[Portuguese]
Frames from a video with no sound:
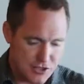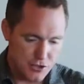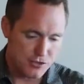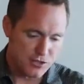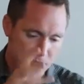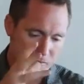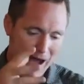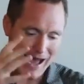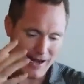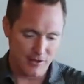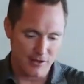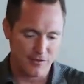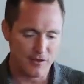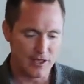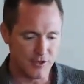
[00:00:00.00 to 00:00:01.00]
Vamos usar a
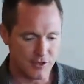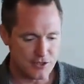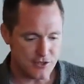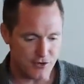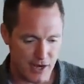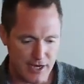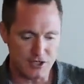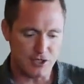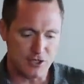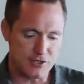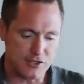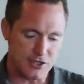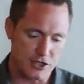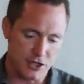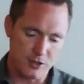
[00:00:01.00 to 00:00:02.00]
garrafa na
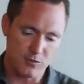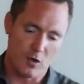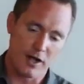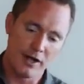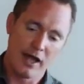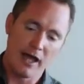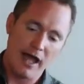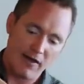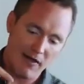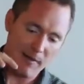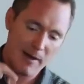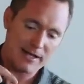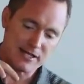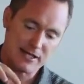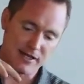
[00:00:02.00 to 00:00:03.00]
ilustração, é uma
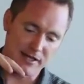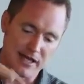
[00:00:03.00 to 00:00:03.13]
boa.